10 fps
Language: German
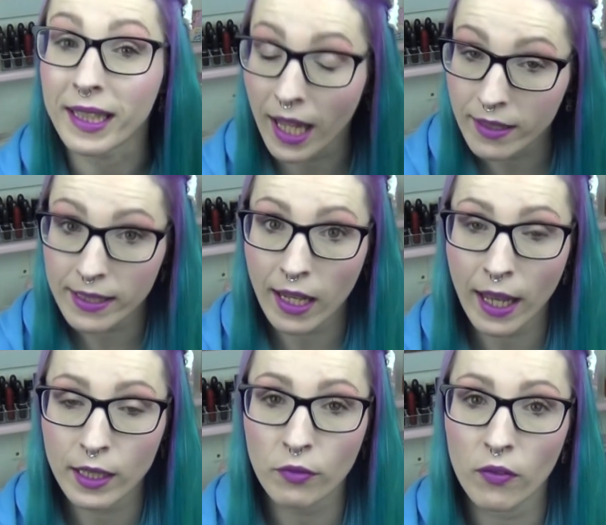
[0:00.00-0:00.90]
Ich kann sie
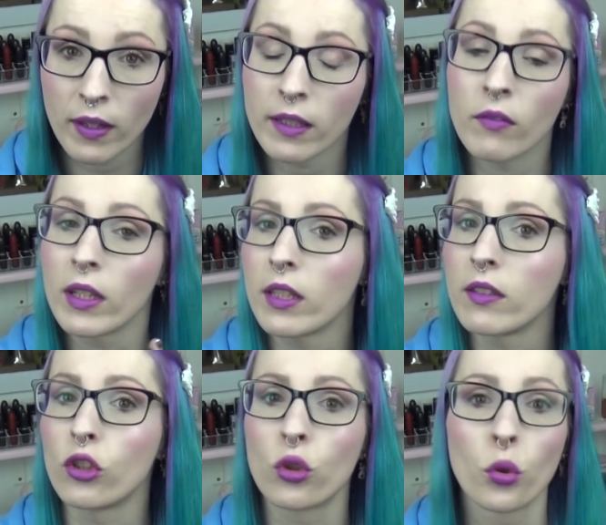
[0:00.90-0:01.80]
alleine verwenden, wenn ich
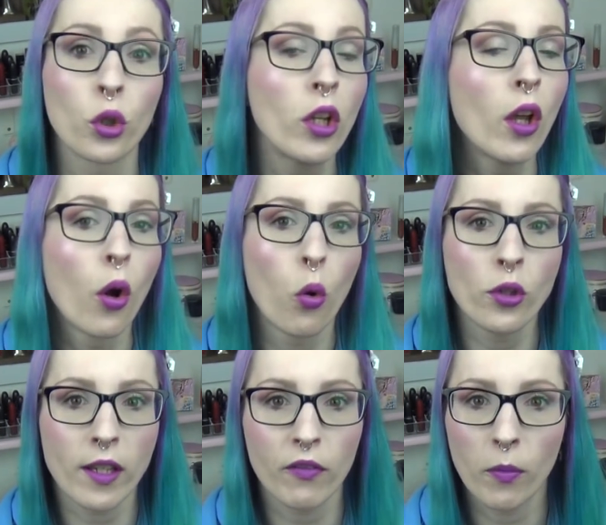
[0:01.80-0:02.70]
sie schön
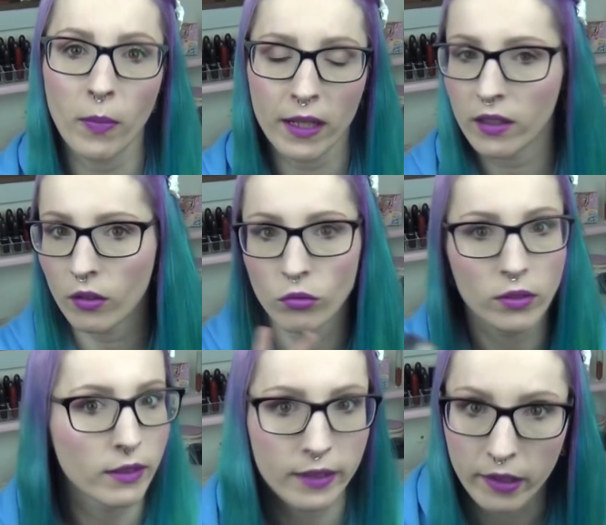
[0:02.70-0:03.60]
runter verblende und
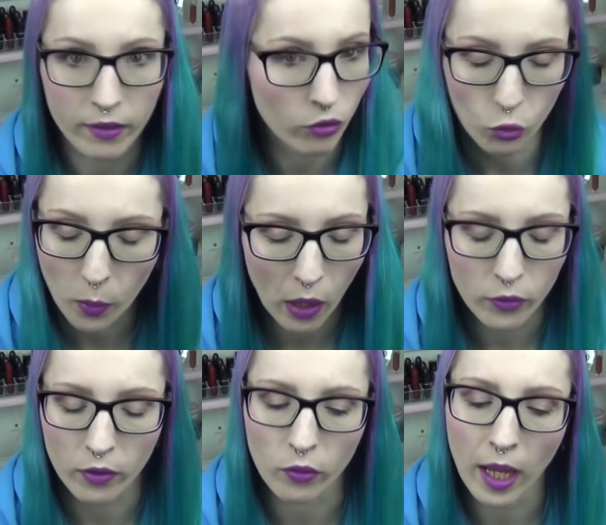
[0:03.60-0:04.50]
dann sieht es super
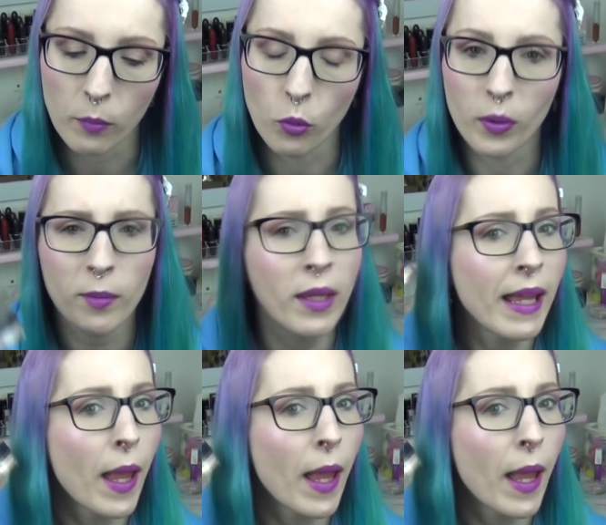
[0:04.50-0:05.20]
aus, also kein Problem.